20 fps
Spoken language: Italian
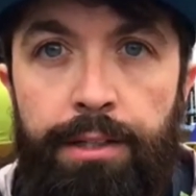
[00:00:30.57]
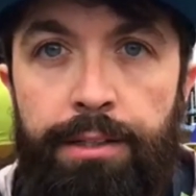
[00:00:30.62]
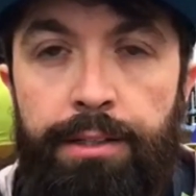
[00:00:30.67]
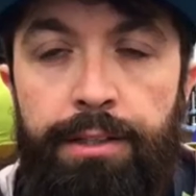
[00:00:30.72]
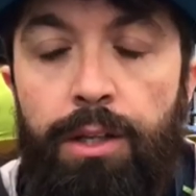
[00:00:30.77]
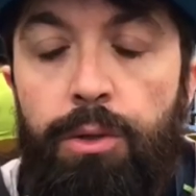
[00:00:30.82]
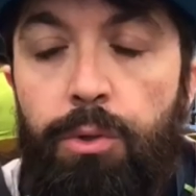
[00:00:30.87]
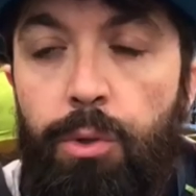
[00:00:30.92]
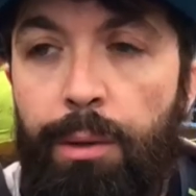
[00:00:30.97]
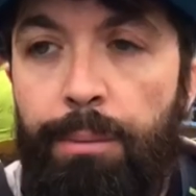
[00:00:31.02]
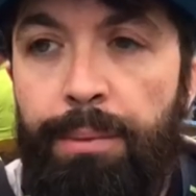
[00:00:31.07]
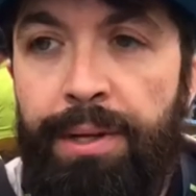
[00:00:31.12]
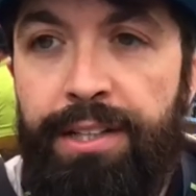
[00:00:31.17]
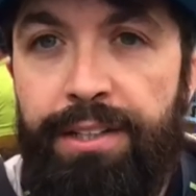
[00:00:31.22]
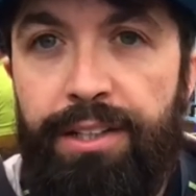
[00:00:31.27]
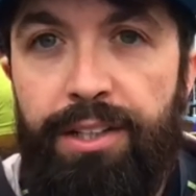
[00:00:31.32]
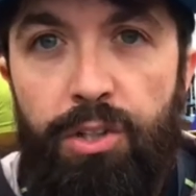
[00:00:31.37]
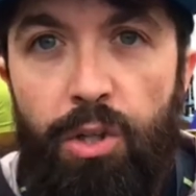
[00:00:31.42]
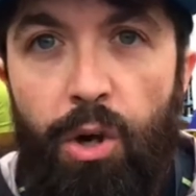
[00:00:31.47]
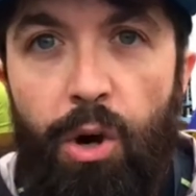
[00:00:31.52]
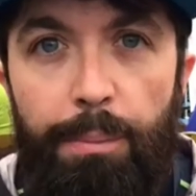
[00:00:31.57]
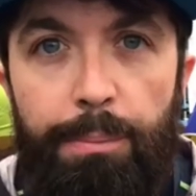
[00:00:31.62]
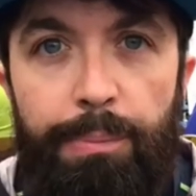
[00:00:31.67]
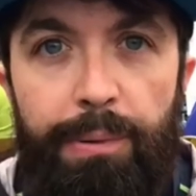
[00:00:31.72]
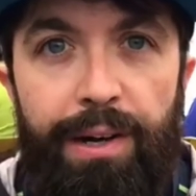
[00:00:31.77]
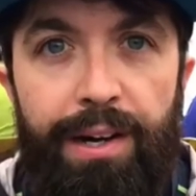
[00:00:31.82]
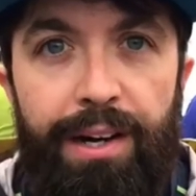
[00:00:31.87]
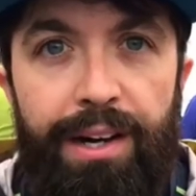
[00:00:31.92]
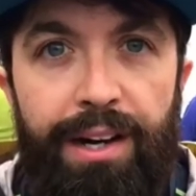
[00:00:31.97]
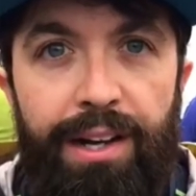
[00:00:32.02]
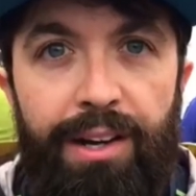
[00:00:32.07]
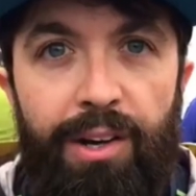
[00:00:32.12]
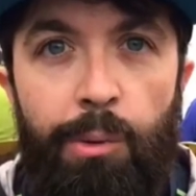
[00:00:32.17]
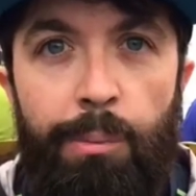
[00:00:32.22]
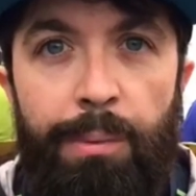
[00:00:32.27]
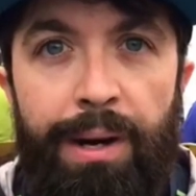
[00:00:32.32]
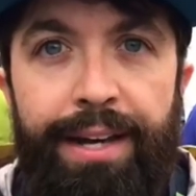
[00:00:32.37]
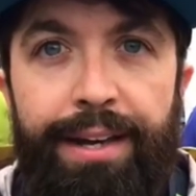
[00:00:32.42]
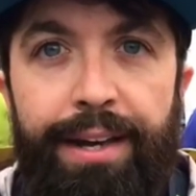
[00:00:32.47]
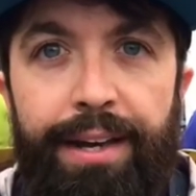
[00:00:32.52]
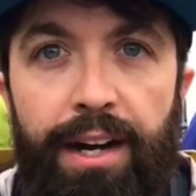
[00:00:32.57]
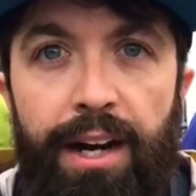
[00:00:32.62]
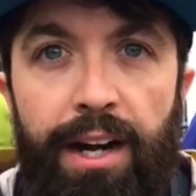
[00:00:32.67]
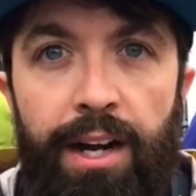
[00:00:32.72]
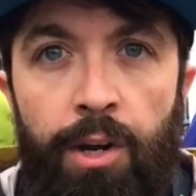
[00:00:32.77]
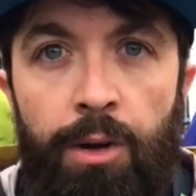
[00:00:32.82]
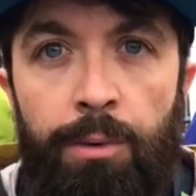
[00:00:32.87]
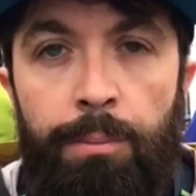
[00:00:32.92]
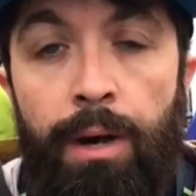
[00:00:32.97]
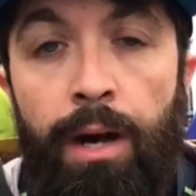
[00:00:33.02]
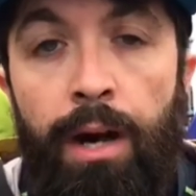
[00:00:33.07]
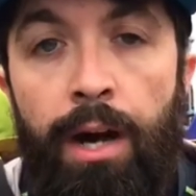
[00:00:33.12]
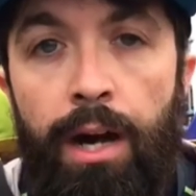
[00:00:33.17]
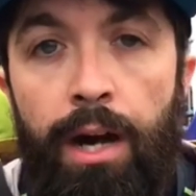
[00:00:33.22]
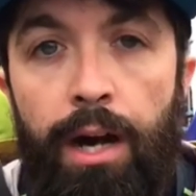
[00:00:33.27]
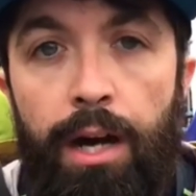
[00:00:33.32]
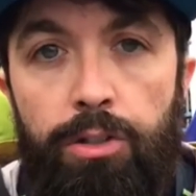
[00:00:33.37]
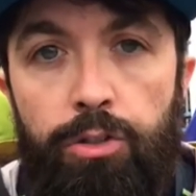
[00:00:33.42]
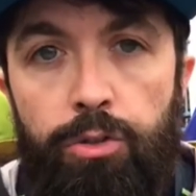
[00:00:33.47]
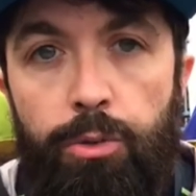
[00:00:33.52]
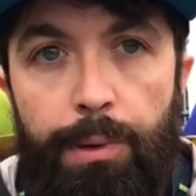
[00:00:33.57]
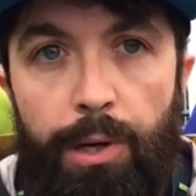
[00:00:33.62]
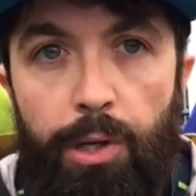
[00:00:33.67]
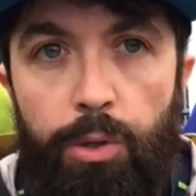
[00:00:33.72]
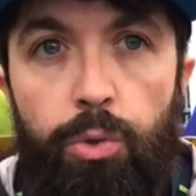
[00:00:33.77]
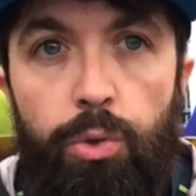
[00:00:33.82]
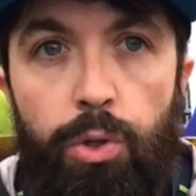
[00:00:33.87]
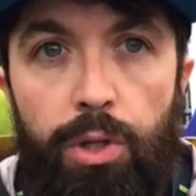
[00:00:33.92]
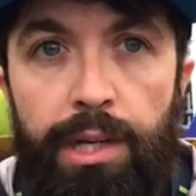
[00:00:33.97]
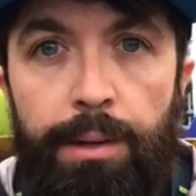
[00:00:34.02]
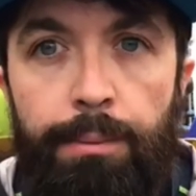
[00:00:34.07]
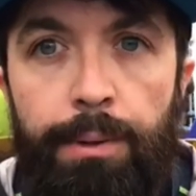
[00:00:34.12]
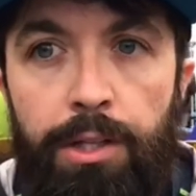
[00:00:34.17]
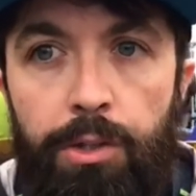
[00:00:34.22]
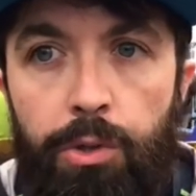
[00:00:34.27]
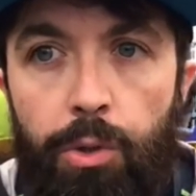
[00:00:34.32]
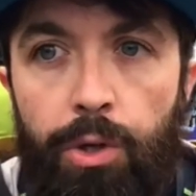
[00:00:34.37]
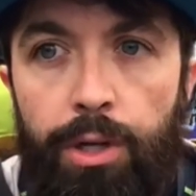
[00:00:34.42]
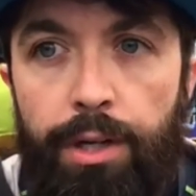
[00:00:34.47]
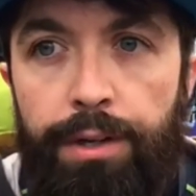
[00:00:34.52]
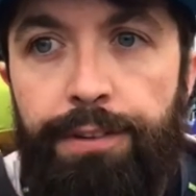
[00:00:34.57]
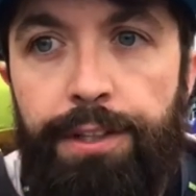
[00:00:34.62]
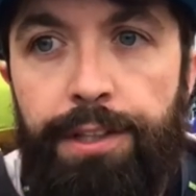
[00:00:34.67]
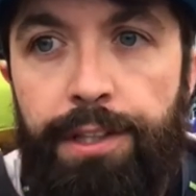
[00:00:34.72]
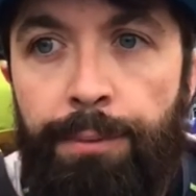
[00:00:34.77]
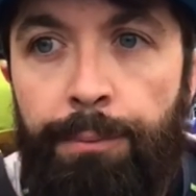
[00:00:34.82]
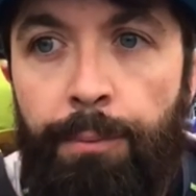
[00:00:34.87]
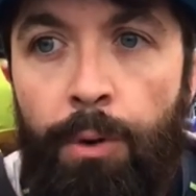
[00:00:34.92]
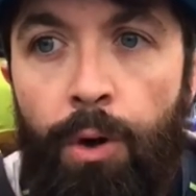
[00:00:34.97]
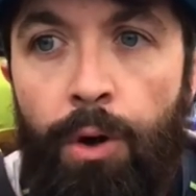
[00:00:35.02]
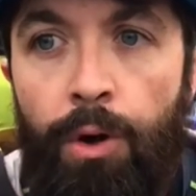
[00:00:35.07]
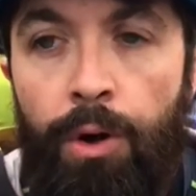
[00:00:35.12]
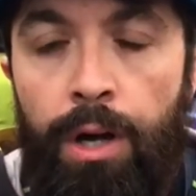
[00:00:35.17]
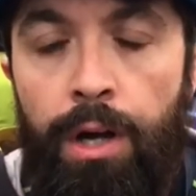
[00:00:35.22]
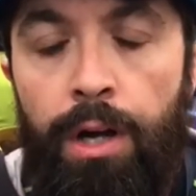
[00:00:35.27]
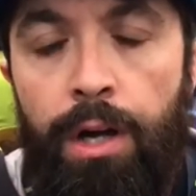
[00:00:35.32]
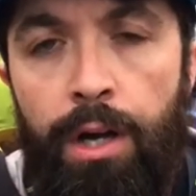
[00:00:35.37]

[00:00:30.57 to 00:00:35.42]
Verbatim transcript: naturalmente i top eh, non mancheranno, ma soprattutto gli amatori vediamo